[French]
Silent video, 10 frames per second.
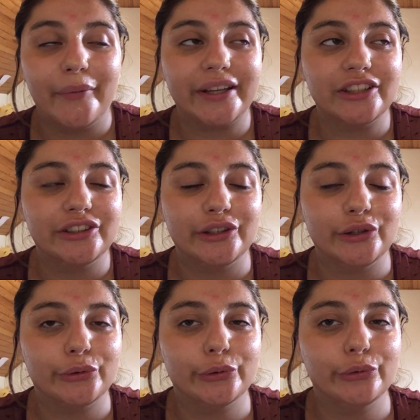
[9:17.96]

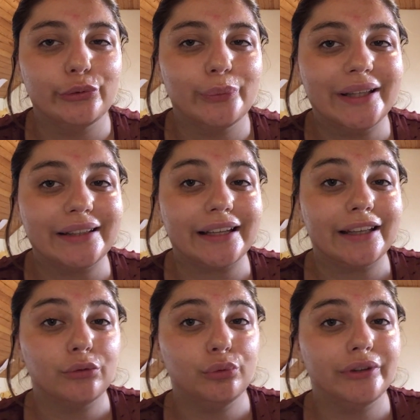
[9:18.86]
abrégé, je vous
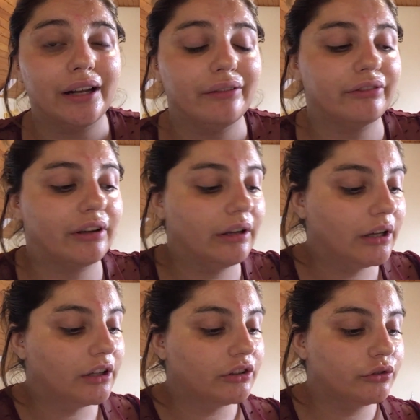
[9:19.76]
mettrai tout à la fin
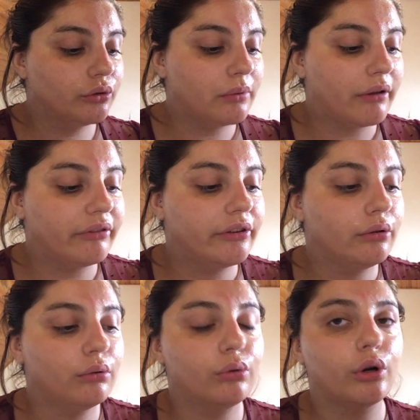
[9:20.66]
de ma
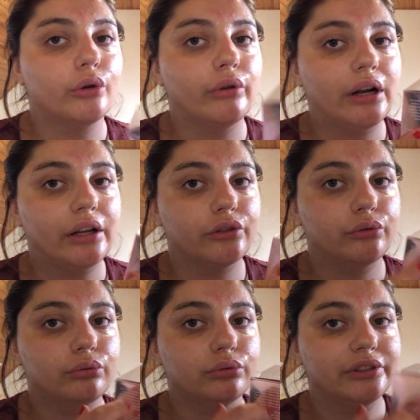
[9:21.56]
vidéo. Euh, voilà,
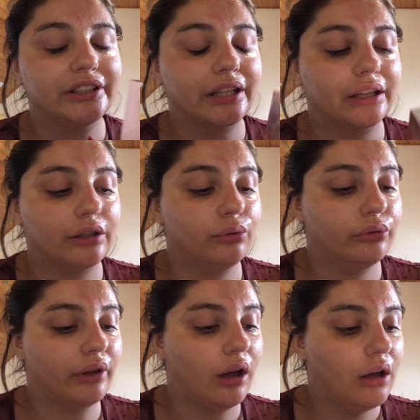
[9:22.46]
je vous écrirai
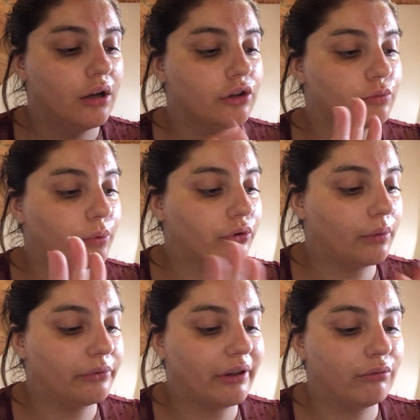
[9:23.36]
tout ça. Je pense
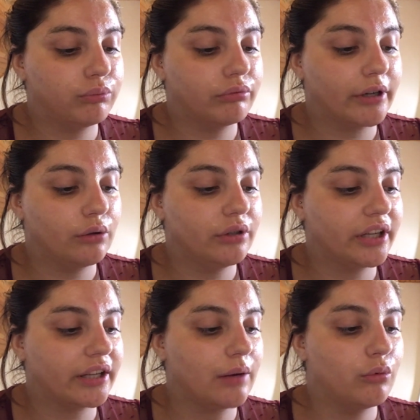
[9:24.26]
comme ça, vous pourrez le
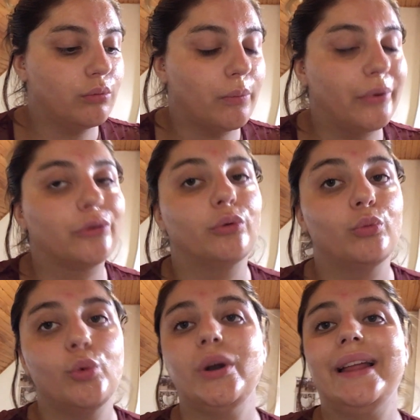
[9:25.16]
lire calmement parce que
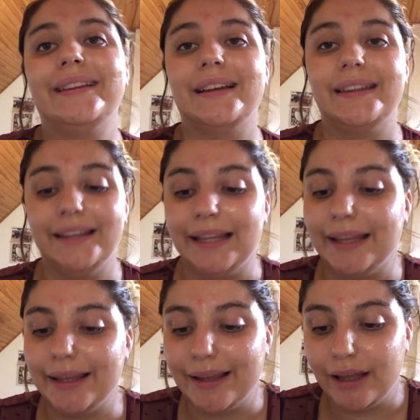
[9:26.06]
mon latin,
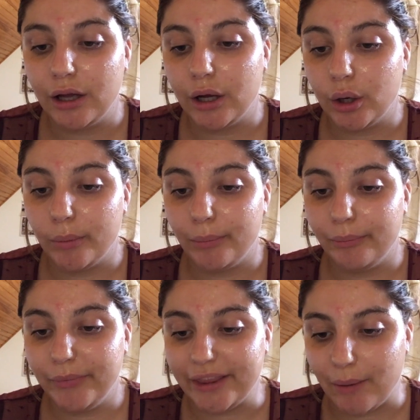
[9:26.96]
il est
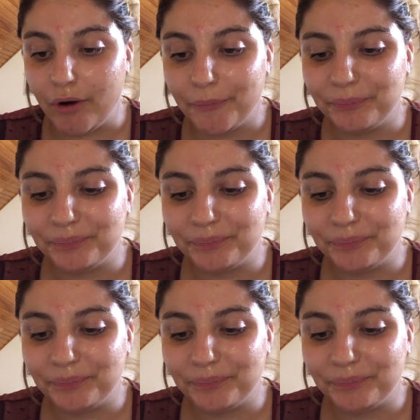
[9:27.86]
minable.